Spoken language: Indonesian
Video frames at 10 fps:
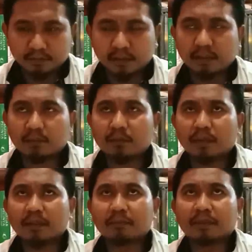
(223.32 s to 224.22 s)
ada
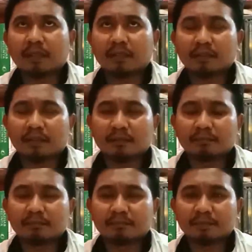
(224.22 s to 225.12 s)
ruang yang menarik
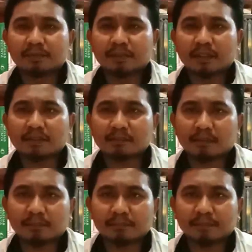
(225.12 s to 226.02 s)
dalam penjelasan
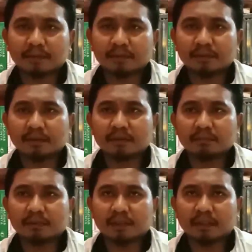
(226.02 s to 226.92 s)
bab 4 ini
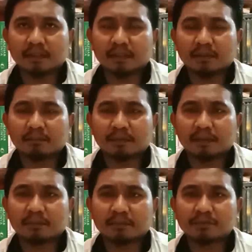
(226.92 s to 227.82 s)
berkaitan dengan
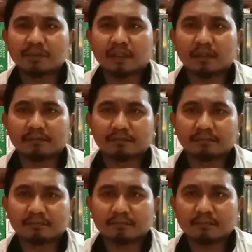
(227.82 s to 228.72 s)
pri kemanusiaan
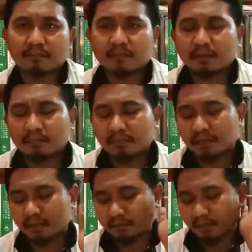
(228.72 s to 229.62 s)

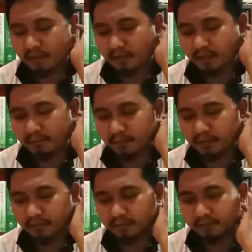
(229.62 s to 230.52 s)
berkaitan dengan
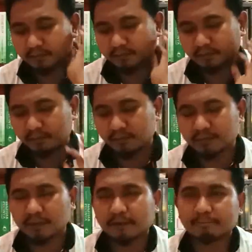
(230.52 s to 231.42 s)
pri
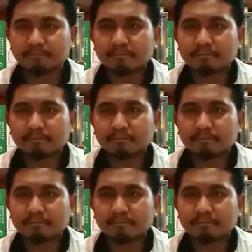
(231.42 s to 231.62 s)
kemanusiaan